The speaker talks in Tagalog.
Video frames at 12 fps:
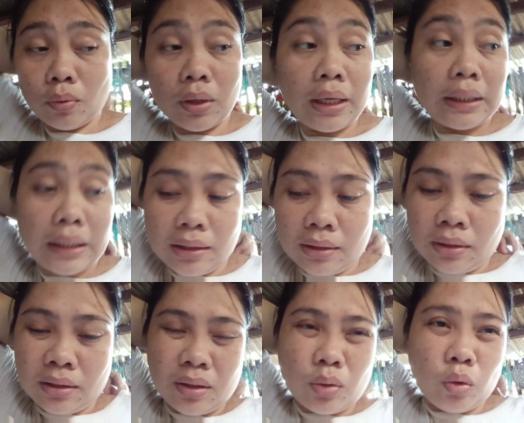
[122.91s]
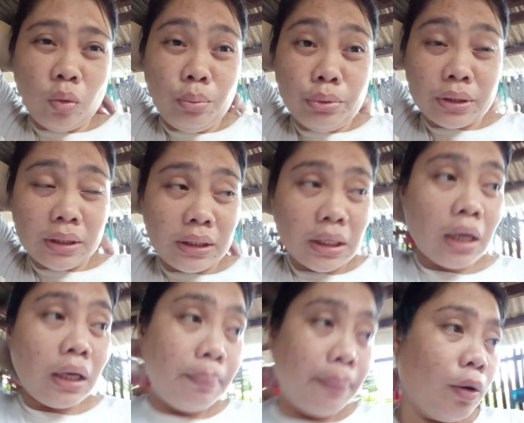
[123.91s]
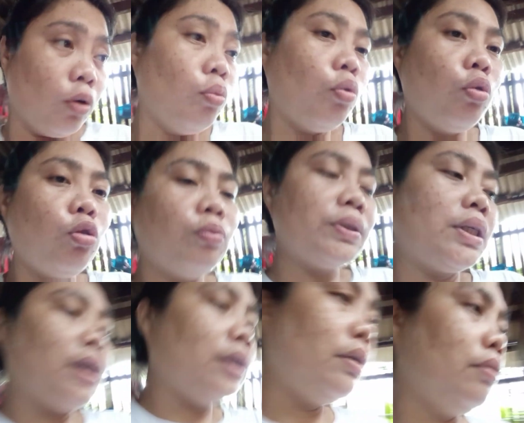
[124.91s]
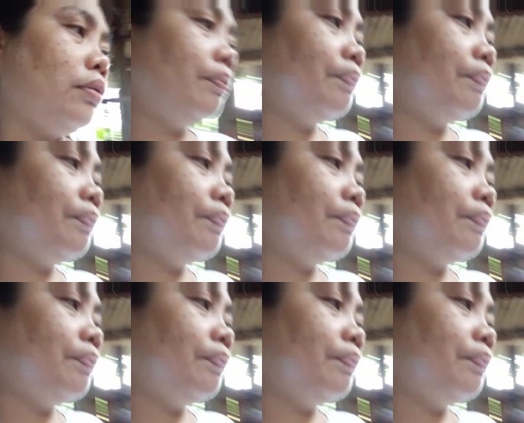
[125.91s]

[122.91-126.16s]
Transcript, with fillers: Wala na. Ubos na siya, hindi pa kumukulo masyado.